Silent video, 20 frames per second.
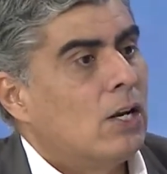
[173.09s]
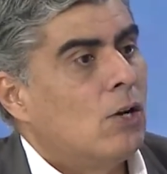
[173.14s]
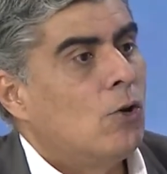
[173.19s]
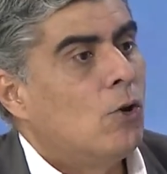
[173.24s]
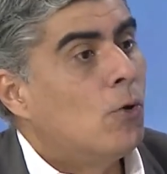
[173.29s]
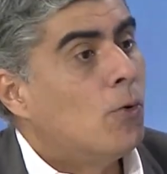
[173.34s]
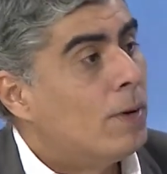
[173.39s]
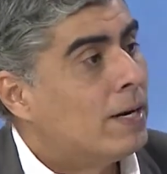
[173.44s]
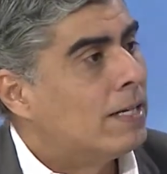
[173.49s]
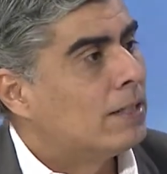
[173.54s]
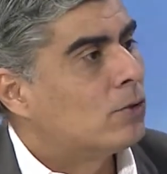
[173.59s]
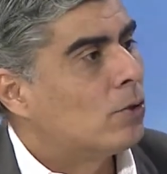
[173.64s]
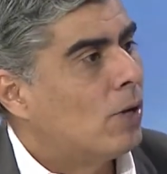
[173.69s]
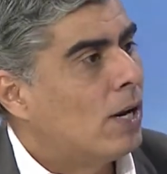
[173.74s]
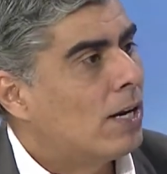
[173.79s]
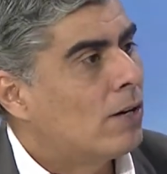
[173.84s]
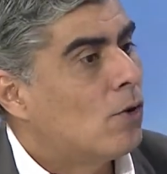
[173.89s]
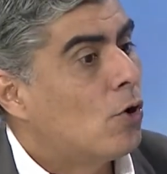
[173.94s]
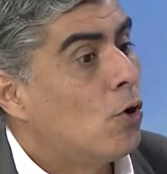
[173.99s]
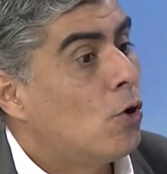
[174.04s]
los
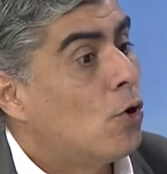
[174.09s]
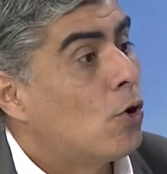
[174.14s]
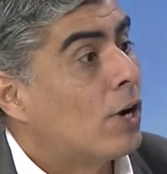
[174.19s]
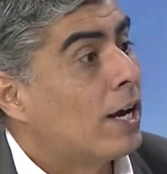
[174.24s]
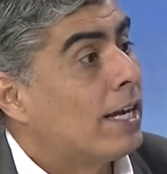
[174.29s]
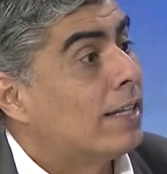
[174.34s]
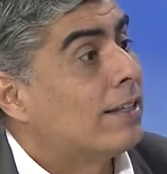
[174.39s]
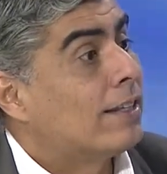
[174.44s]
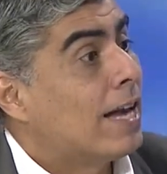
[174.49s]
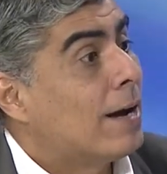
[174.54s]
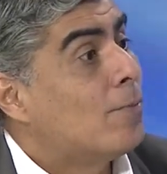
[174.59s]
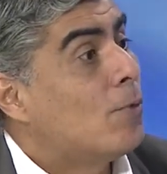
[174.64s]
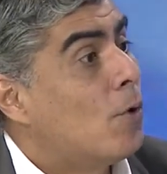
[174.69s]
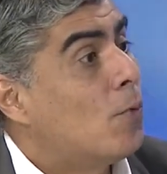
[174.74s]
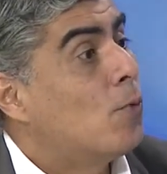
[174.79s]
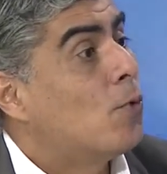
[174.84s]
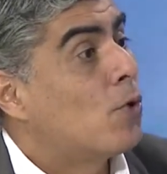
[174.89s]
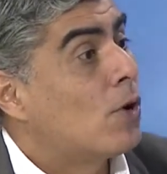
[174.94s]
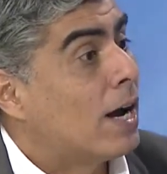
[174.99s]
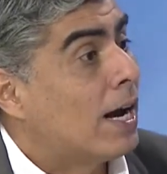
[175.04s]
venezolanos los que
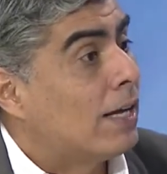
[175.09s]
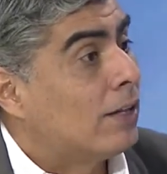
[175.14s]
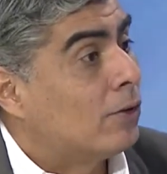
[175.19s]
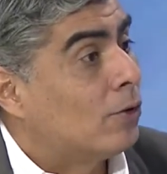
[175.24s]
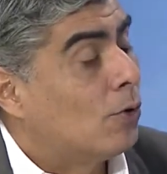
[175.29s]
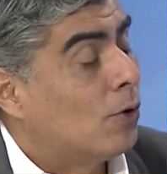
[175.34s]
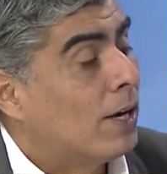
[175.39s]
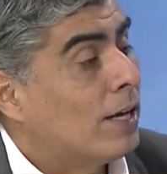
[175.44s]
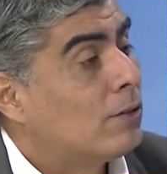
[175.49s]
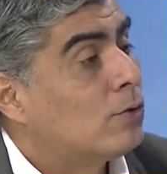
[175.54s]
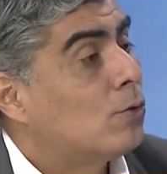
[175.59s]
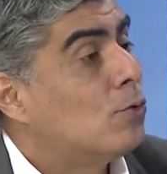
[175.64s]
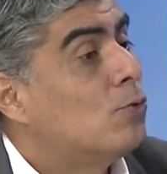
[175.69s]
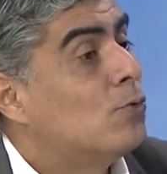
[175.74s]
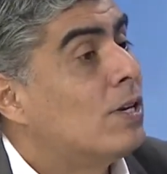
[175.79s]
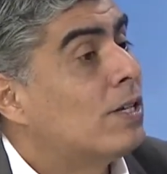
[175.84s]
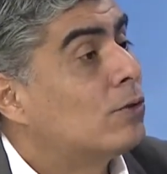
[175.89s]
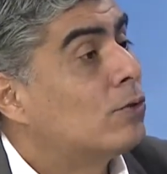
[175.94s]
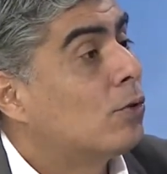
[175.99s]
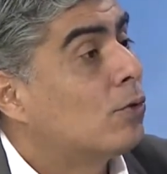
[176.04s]
estamos buscando es
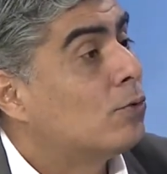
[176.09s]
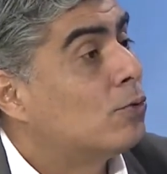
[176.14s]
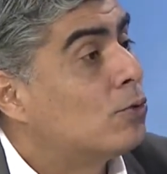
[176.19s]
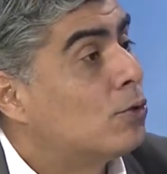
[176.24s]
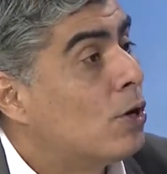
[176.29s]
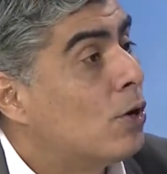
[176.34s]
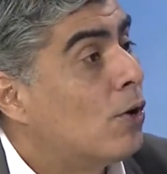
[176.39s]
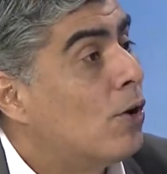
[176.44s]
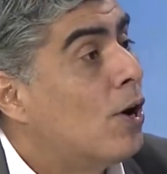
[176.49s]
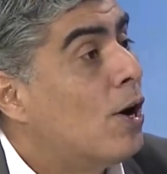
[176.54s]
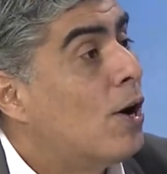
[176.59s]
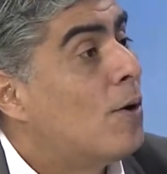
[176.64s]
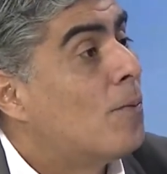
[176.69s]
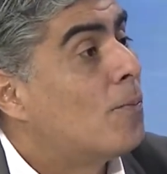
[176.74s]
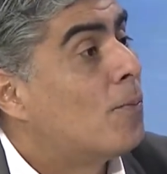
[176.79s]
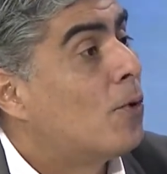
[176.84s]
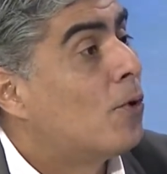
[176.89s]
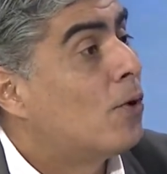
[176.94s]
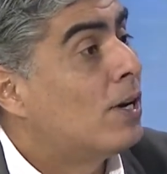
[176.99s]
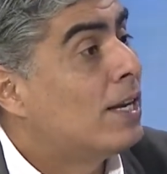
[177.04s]
una solución
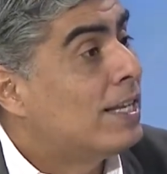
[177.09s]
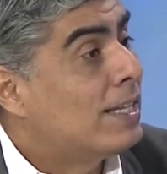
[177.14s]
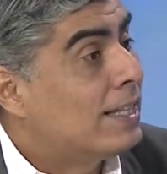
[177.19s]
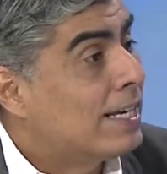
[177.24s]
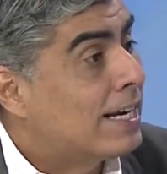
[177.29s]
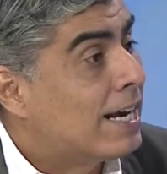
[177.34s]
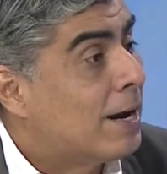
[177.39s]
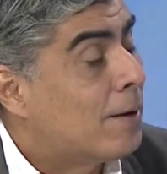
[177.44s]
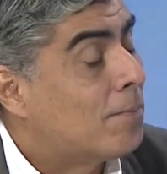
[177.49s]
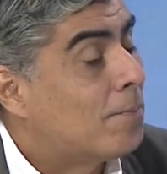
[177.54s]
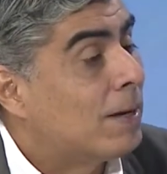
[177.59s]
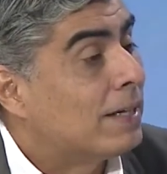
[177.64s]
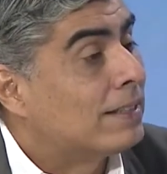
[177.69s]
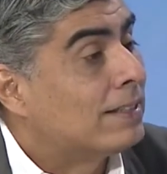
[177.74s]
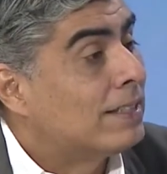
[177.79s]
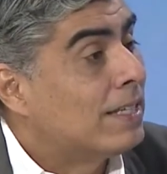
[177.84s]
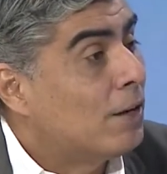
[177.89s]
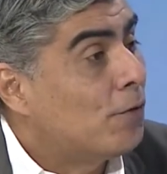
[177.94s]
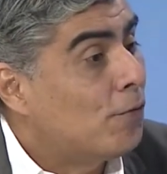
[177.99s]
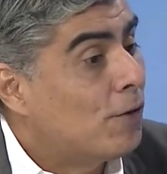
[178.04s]
política,
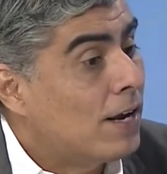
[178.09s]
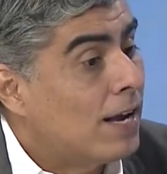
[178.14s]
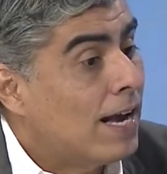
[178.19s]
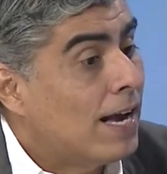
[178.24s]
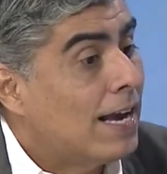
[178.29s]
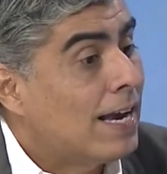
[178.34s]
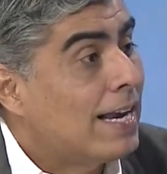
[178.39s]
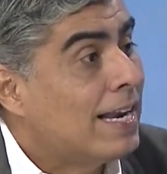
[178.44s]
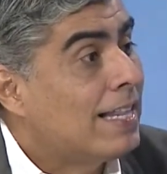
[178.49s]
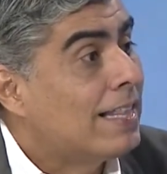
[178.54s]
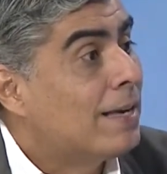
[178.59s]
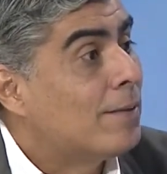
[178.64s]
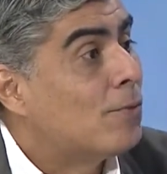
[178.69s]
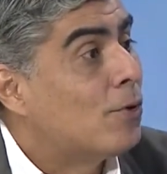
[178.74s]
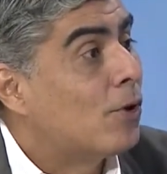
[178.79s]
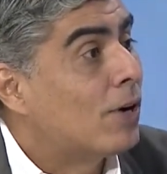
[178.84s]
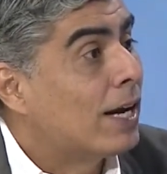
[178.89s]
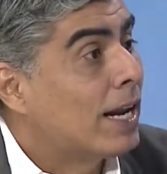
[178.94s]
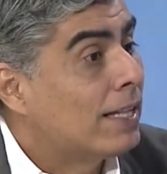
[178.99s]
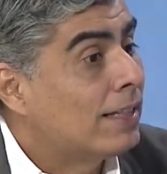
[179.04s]
pacífica y
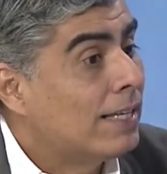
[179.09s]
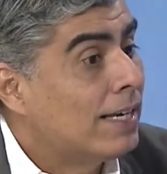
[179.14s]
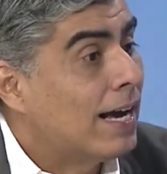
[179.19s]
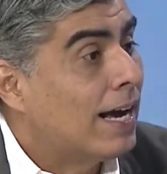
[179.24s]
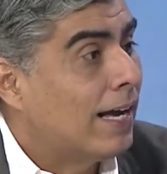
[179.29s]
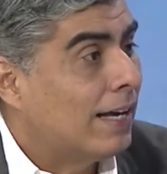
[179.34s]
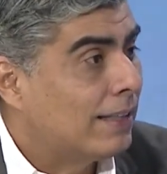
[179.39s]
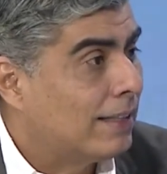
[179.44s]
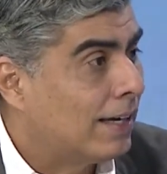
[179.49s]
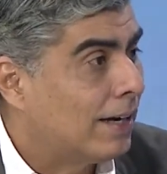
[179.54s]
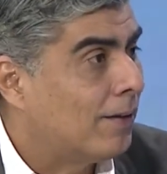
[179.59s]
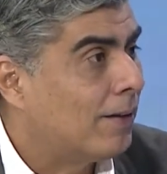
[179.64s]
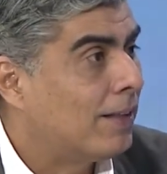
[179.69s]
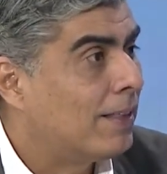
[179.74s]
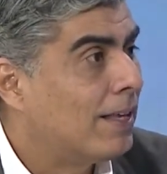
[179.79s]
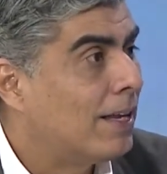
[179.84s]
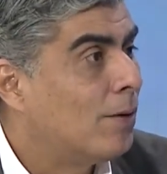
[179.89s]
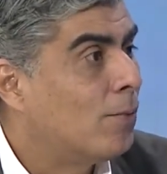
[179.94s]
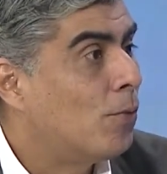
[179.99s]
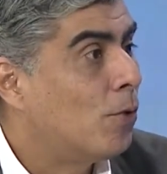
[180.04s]
democrática a
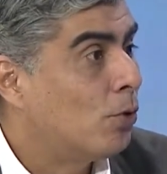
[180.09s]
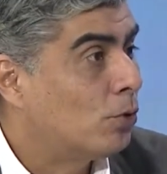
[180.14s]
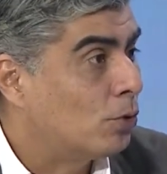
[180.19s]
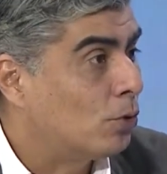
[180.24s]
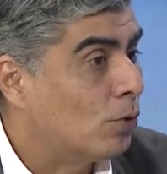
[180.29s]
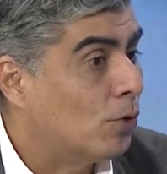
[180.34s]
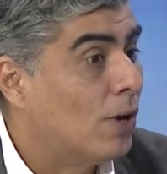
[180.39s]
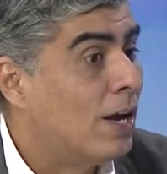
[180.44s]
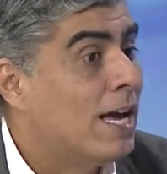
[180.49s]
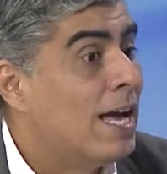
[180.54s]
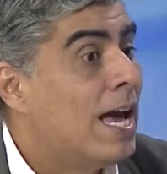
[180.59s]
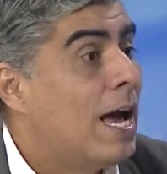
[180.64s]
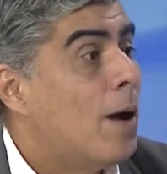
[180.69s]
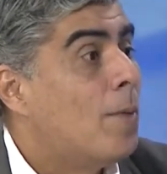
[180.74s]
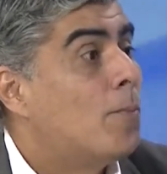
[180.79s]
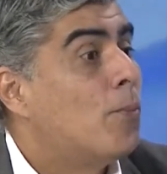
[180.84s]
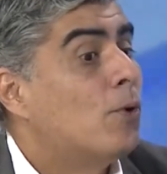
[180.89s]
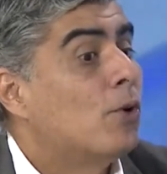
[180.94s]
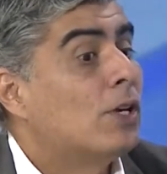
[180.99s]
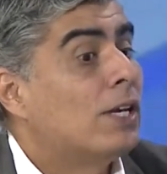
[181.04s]
través del voto
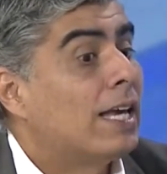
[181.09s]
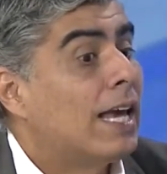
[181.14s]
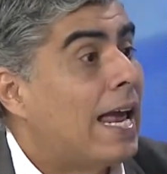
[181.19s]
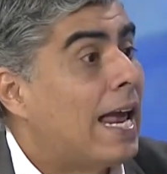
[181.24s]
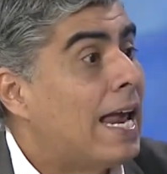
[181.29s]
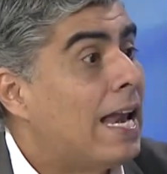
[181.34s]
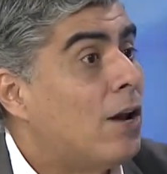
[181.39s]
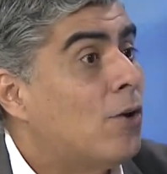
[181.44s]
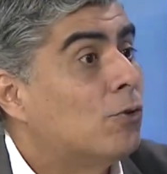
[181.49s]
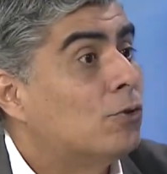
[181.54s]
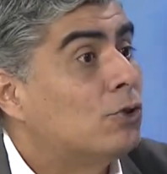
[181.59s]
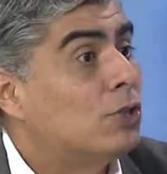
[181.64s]
porque el